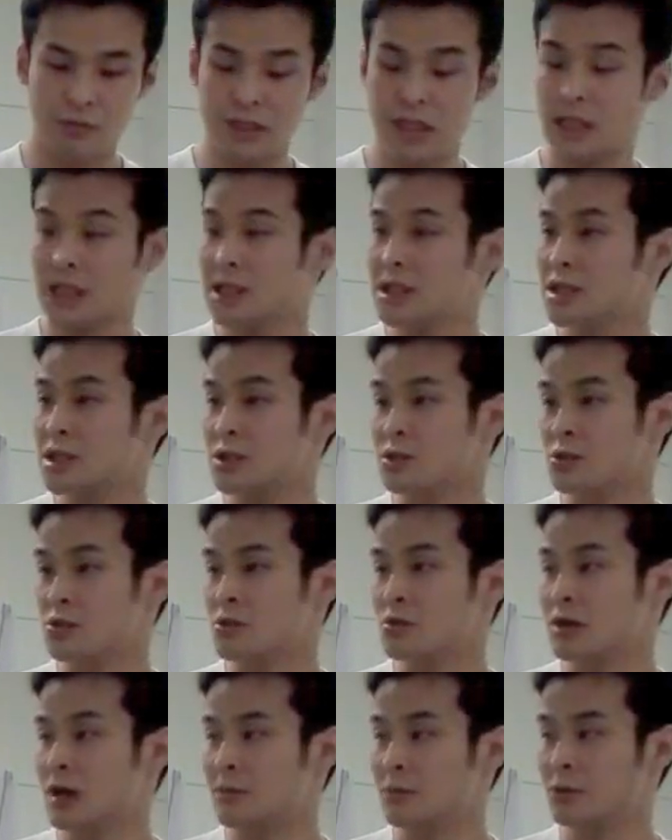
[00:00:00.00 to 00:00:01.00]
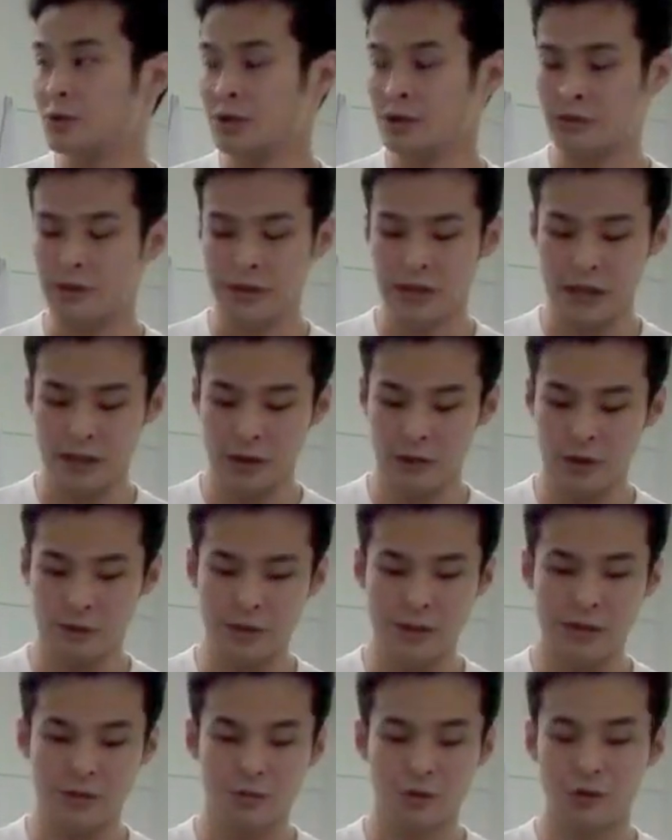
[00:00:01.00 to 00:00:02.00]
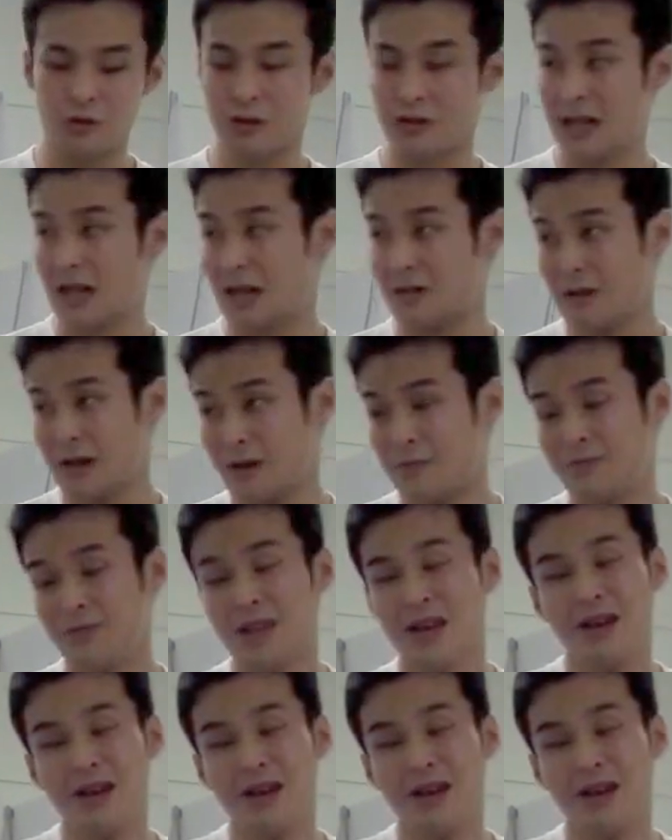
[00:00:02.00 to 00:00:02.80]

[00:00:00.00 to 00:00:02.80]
まあ、正しい情報が持ってこれない例えばスモークであれば